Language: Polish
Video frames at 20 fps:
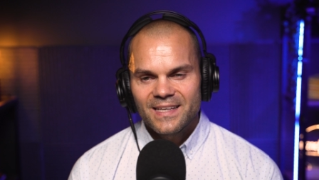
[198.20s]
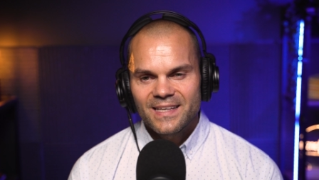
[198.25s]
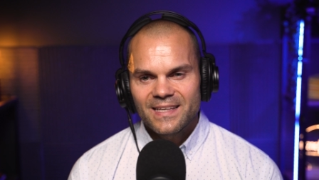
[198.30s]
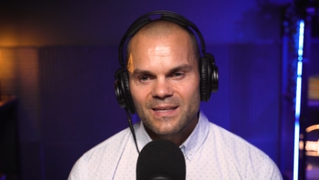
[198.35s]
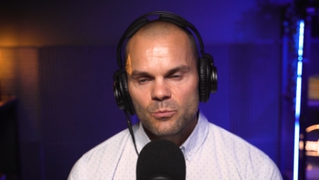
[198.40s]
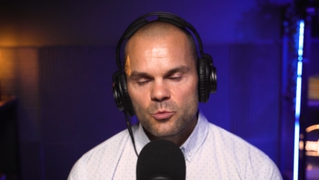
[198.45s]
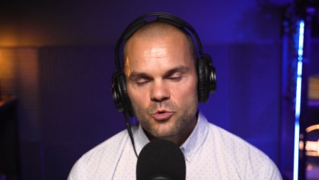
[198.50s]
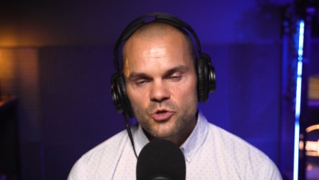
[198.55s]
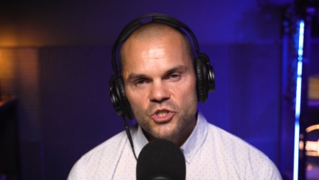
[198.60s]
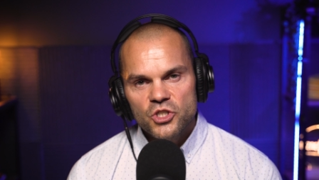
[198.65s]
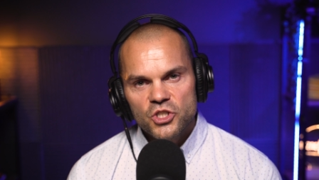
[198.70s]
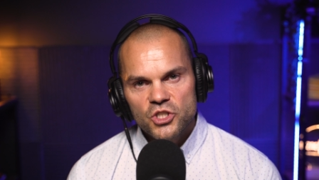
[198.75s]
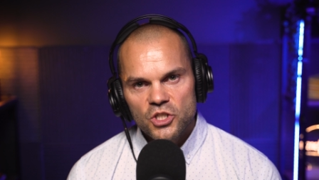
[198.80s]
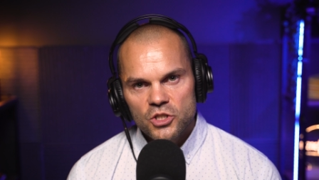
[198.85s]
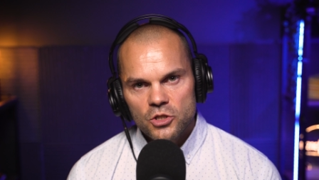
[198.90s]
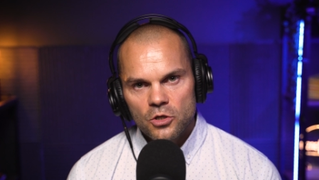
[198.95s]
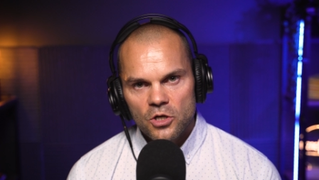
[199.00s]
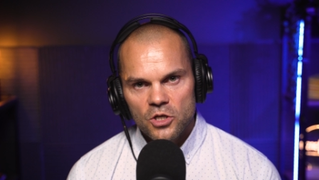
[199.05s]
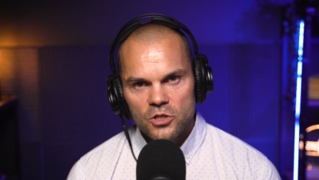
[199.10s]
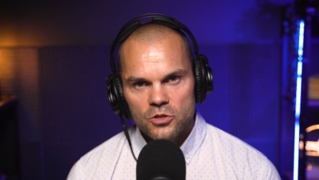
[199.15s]
i musisz się
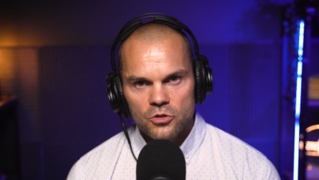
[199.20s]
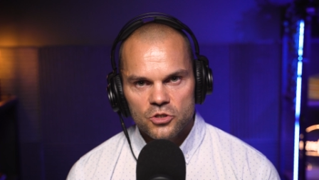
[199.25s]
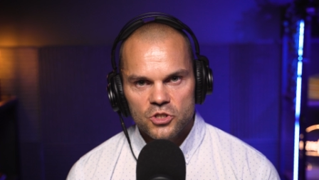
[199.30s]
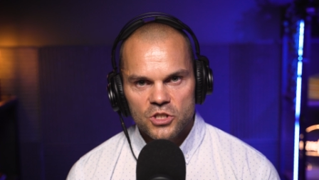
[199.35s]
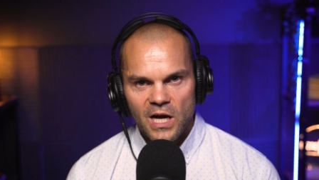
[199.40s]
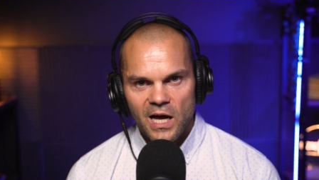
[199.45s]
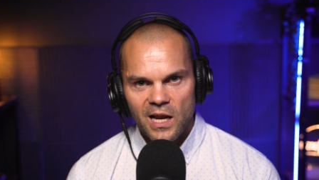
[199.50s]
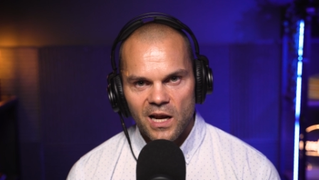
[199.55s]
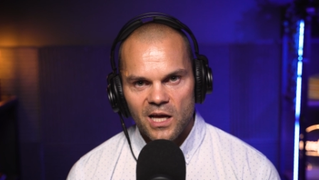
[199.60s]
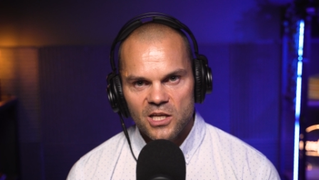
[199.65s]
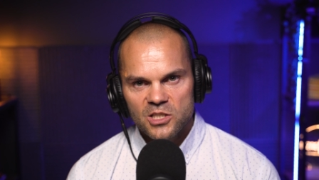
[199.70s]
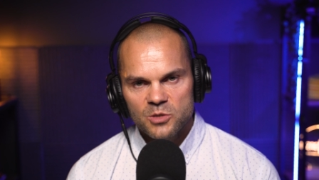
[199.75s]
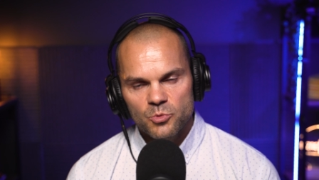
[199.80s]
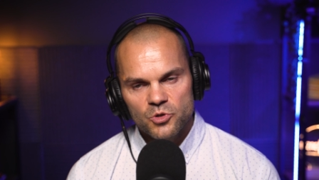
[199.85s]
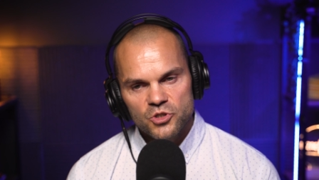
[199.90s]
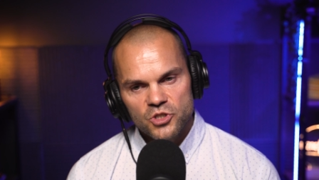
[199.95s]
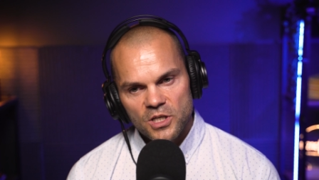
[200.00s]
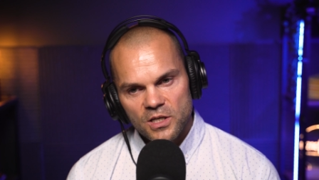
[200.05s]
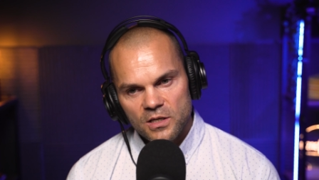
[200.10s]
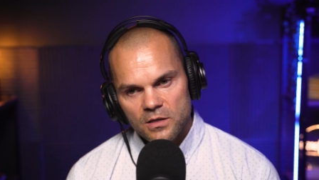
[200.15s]
trochę doszkalać,
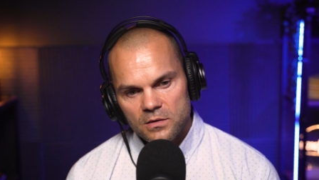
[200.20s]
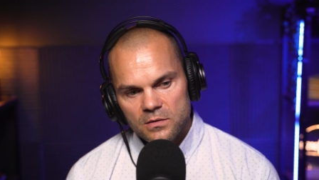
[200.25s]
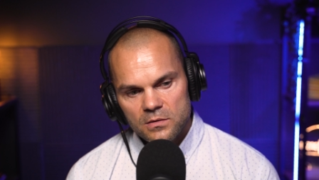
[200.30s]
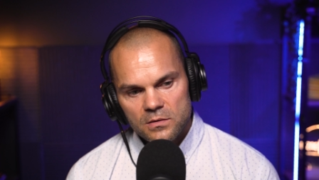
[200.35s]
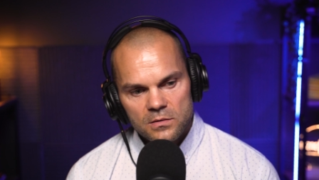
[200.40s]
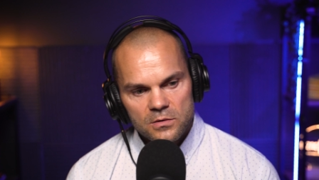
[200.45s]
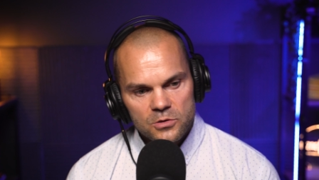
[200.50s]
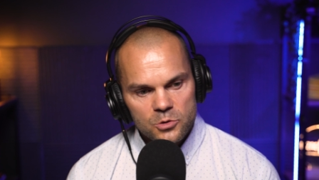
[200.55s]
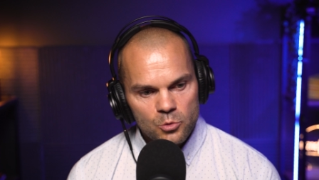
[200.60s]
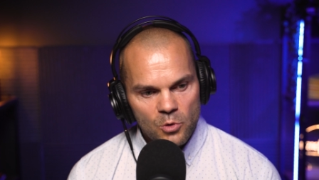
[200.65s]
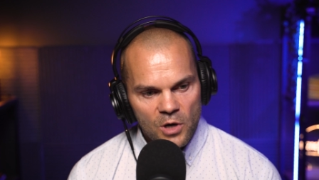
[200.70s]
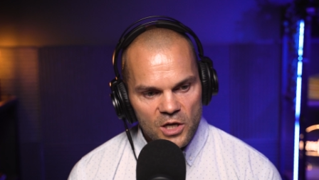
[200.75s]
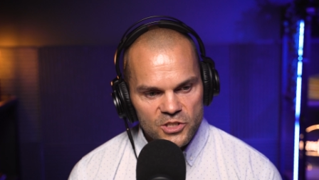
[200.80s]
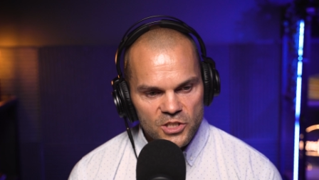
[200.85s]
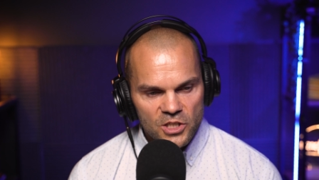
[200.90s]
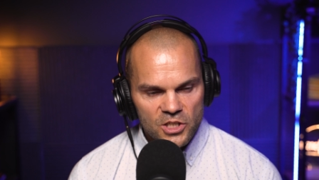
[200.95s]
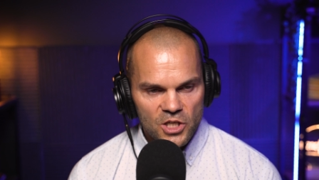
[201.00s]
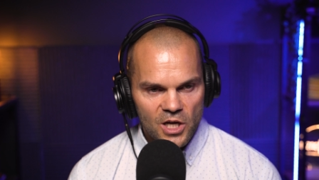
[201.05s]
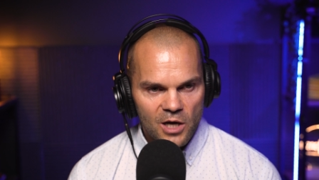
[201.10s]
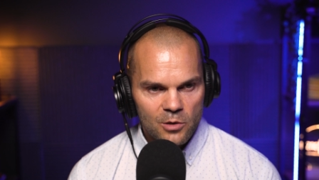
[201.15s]
może y, słuchać
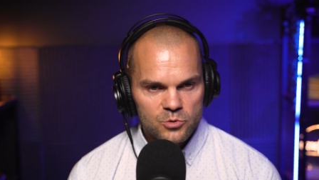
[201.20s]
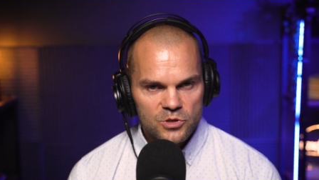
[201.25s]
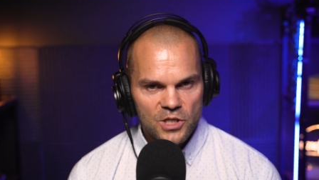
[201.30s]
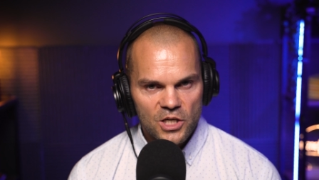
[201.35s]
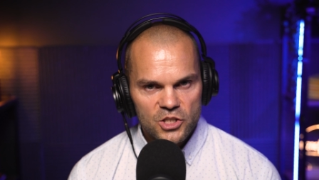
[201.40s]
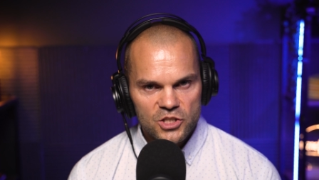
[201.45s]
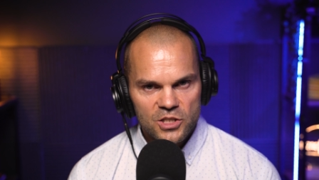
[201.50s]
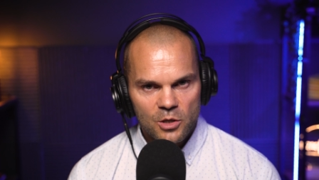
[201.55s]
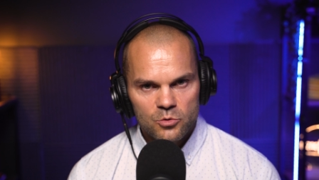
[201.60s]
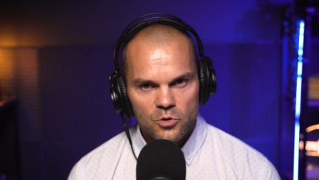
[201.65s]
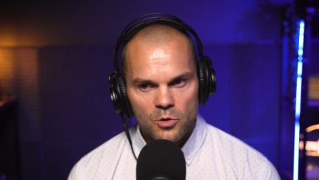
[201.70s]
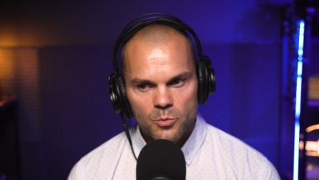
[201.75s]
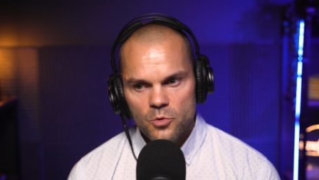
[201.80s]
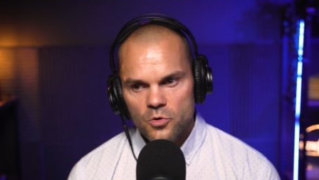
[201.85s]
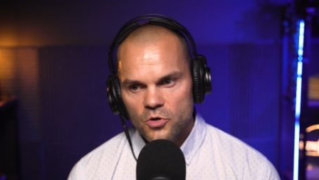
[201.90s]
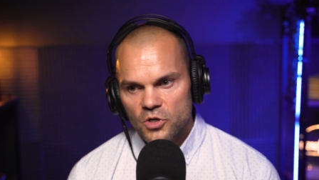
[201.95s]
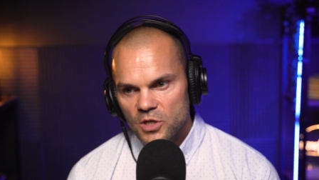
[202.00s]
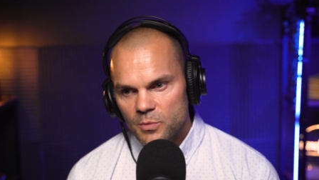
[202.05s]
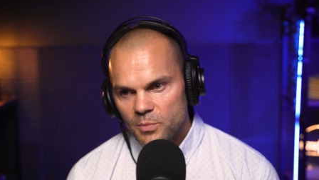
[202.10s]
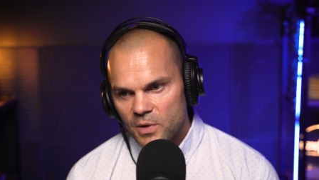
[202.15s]
jakie, jakieś
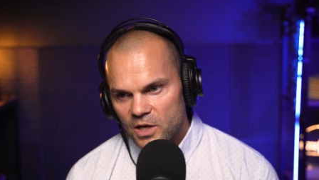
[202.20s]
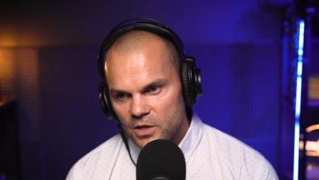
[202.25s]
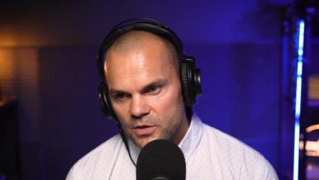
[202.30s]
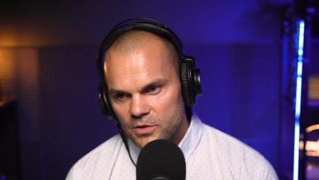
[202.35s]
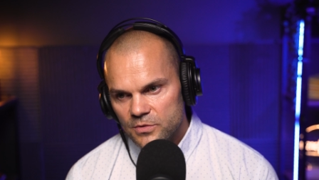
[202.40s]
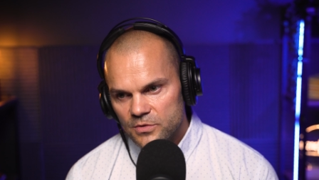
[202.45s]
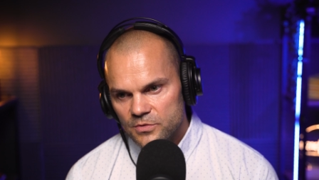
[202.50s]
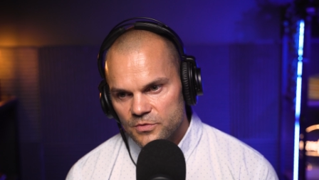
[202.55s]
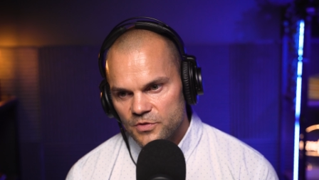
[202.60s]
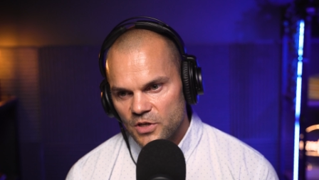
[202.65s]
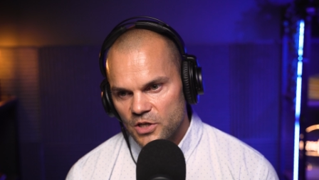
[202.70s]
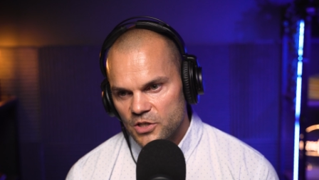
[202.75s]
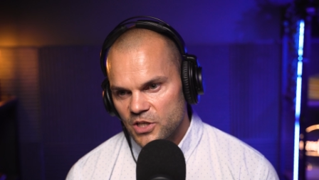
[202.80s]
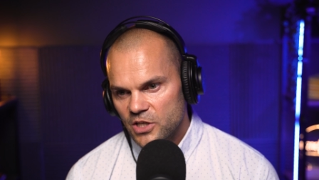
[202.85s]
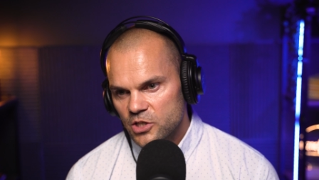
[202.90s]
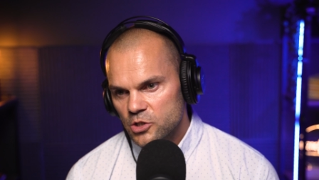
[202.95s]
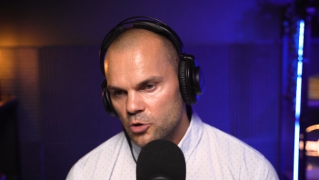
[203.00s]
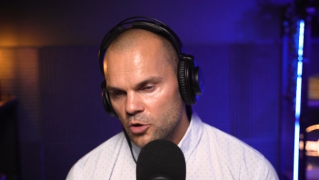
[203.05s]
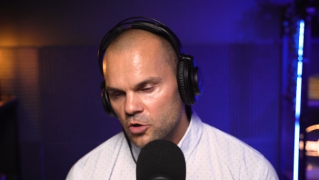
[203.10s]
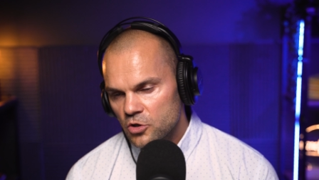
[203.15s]
audiobooki, y, y,
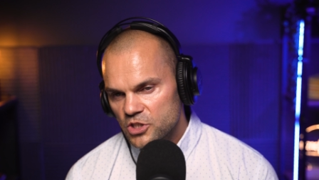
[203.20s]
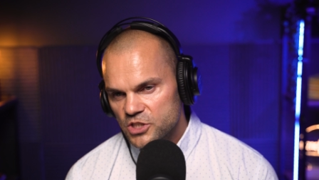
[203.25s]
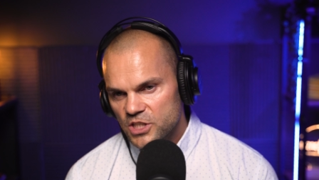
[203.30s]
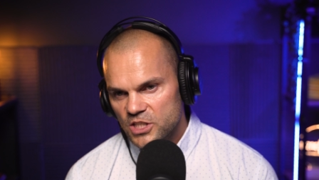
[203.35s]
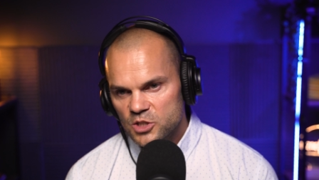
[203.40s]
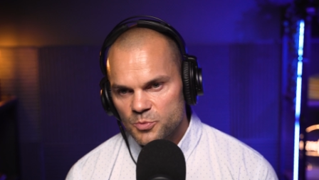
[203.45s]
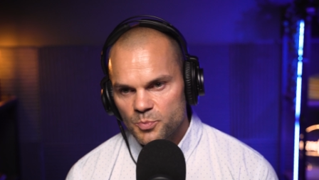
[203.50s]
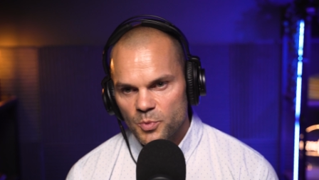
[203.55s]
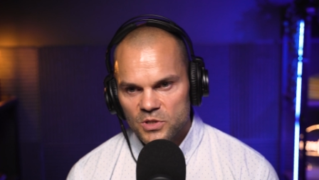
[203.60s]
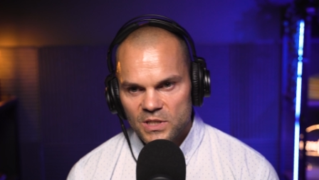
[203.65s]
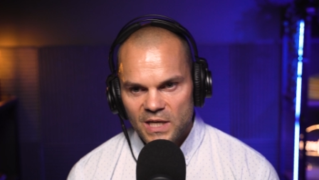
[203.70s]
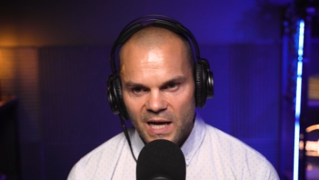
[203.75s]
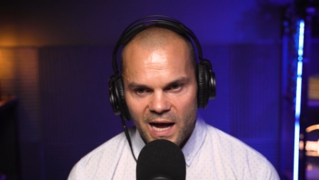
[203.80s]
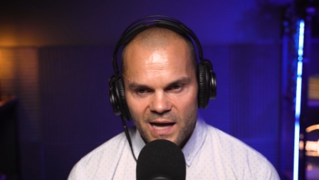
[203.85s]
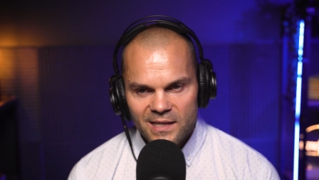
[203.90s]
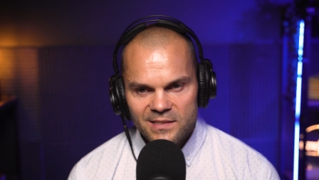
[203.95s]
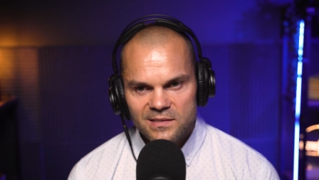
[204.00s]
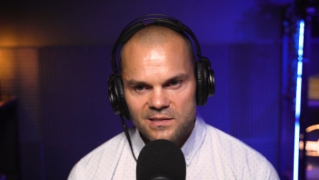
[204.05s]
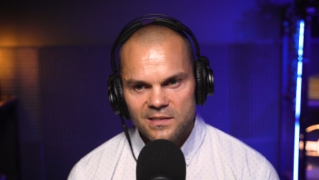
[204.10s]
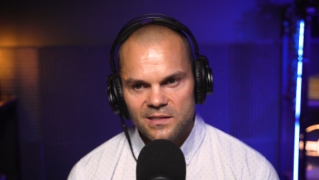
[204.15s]
jak, oglądać jakieś
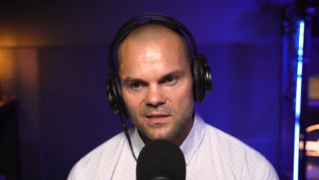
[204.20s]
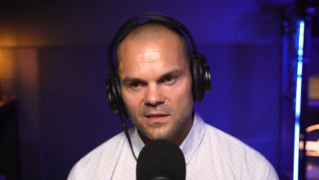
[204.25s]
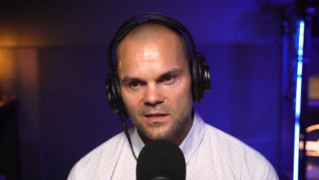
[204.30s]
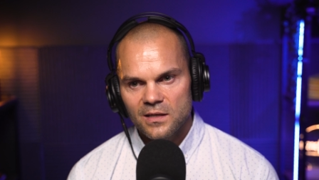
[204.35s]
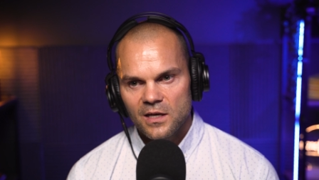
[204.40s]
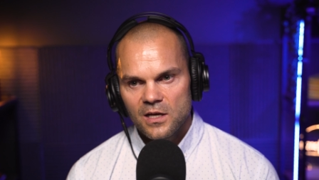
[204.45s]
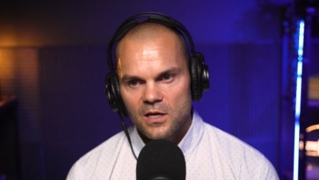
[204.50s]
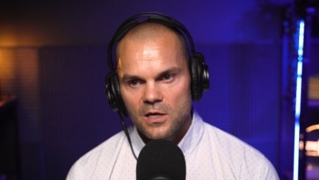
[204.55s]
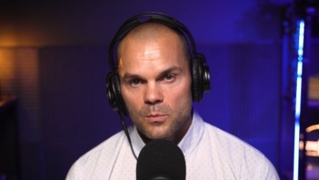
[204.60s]
podcasty,